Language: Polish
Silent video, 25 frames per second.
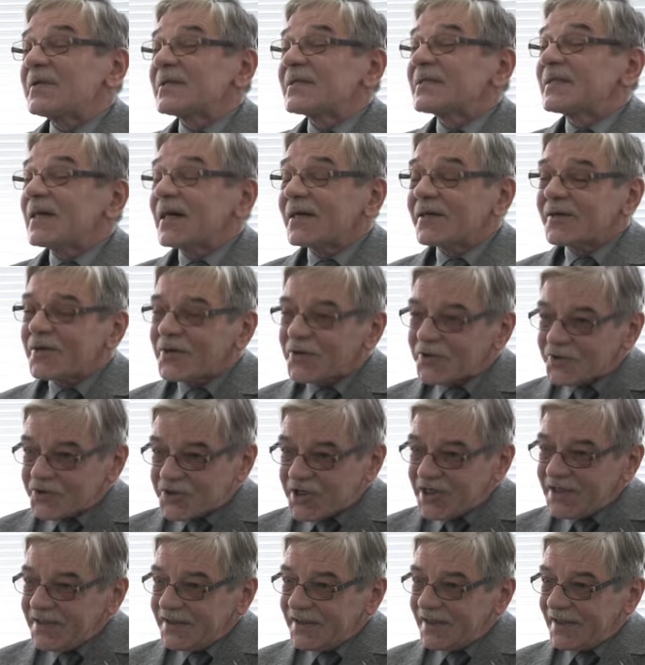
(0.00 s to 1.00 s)

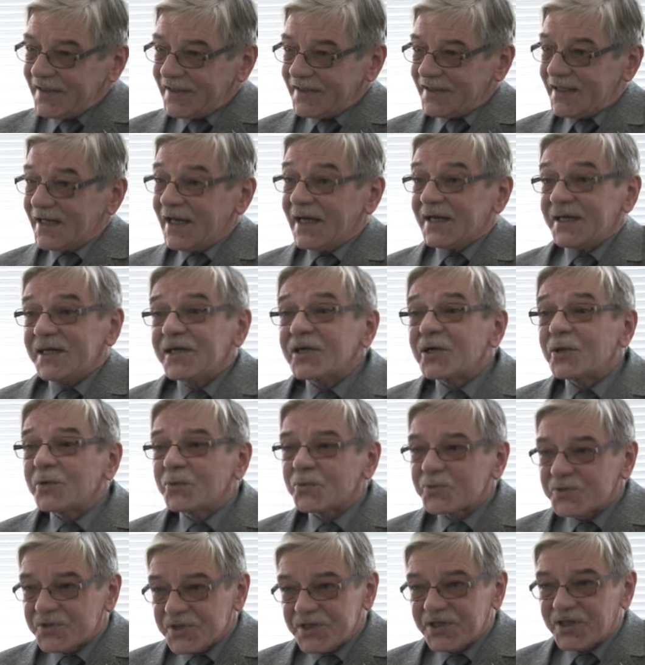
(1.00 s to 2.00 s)
zagrożenie dla jego
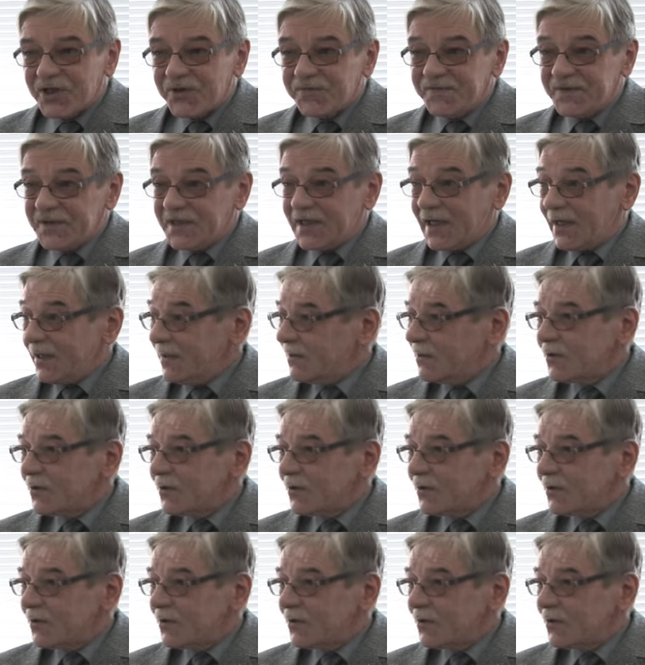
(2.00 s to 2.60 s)
użytkownika,